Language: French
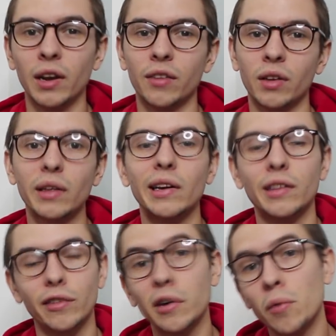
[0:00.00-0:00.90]
La scène, elle
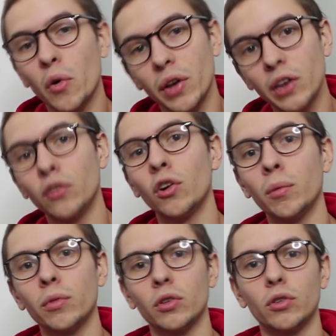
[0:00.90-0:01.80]
était vraiment
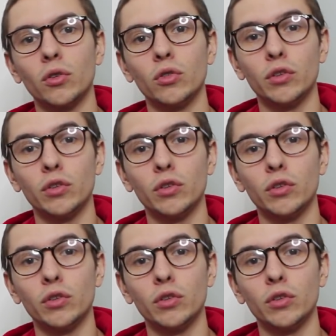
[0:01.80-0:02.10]
énorme euh,